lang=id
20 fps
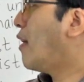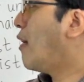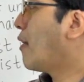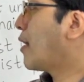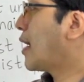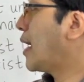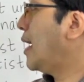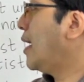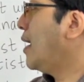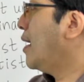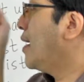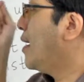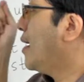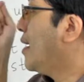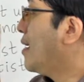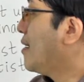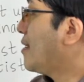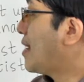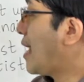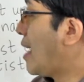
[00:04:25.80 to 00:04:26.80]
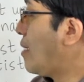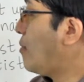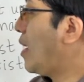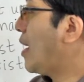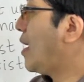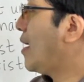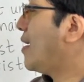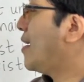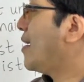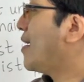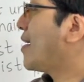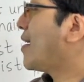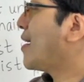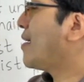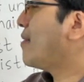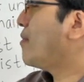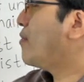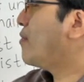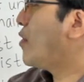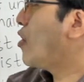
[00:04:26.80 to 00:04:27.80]
Oke, okay? sama
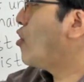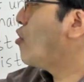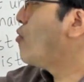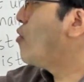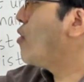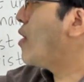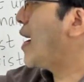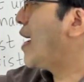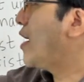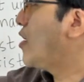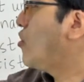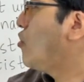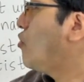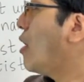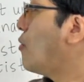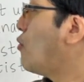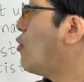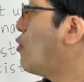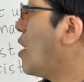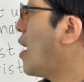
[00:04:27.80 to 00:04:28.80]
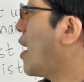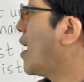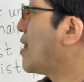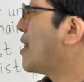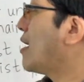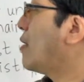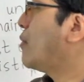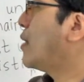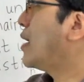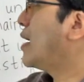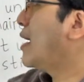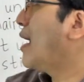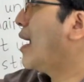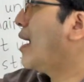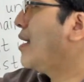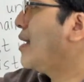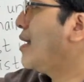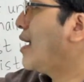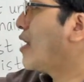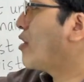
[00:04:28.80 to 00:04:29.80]
menghubungkan dua buah kata
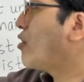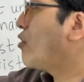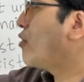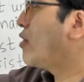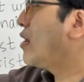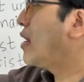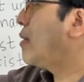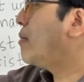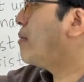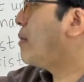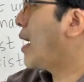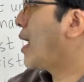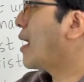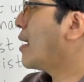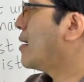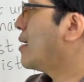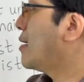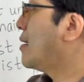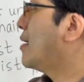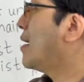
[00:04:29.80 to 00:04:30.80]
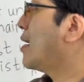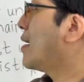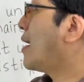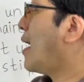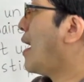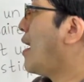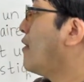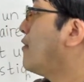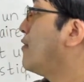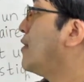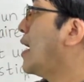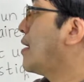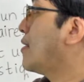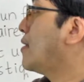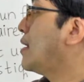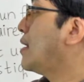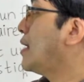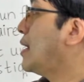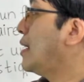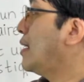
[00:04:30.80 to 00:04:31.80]
benda yaitu si parade dan
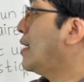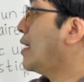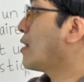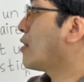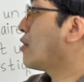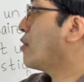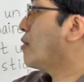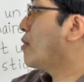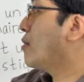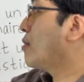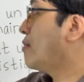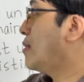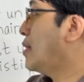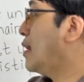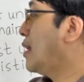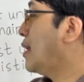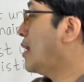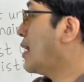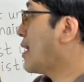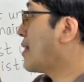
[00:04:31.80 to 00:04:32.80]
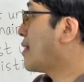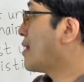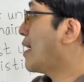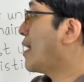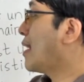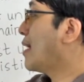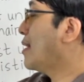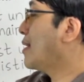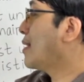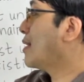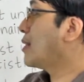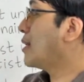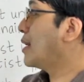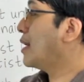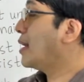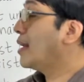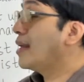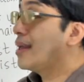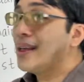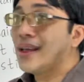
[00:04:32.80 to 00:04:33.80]
aviasi atau dirgantara
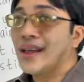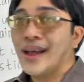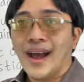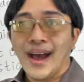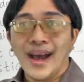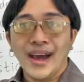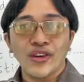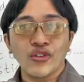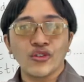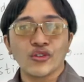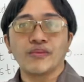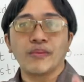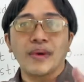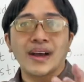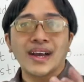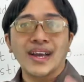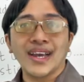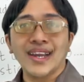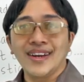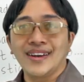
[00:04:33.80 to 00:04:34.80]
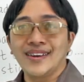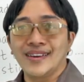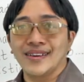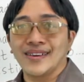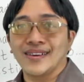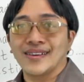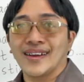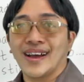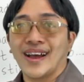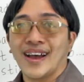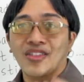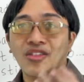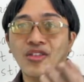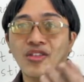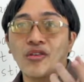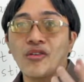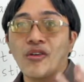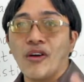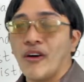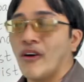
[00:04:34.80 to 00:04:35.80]
gitu ya harus pakai de
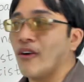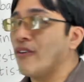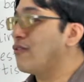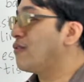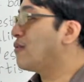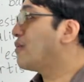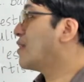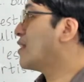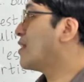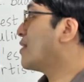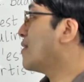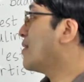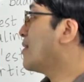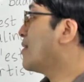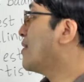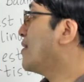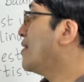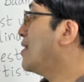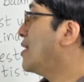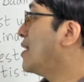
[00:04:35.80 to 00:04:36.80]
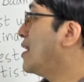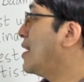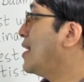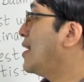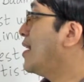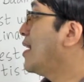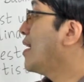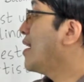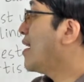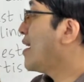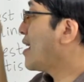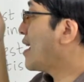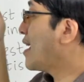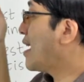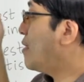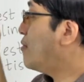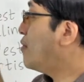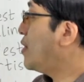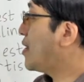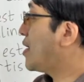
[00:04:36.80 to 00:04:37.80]
atau of gitu. Jadi
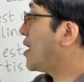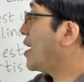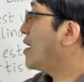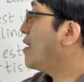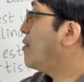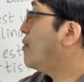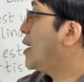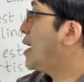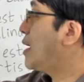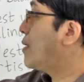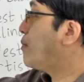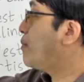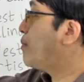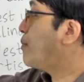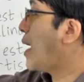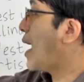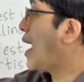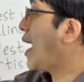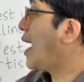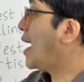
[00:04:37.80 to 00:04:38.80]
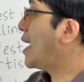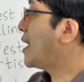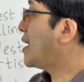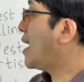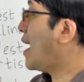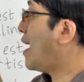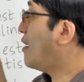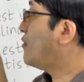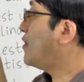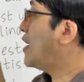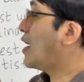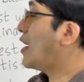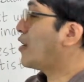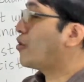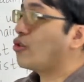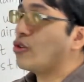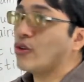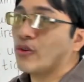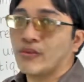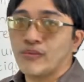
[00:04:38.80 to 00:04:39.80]
nggak bisa dibikin pahat
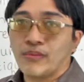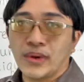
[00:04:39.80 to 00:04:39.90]
aviation.